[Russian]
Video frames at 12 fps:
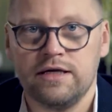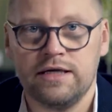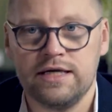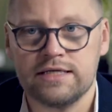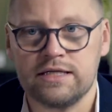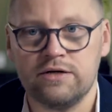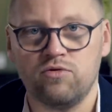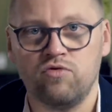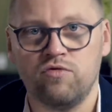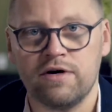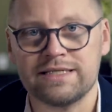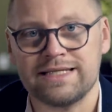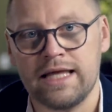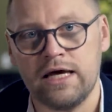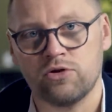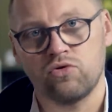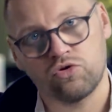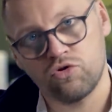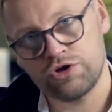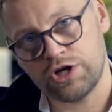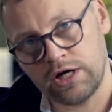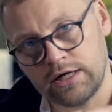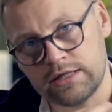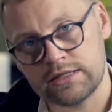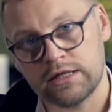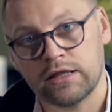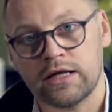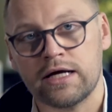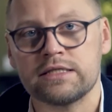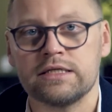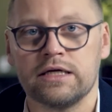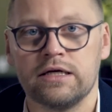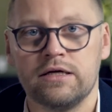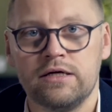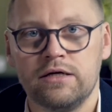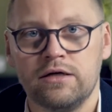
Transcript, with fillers: если у вас нет точки концентрации,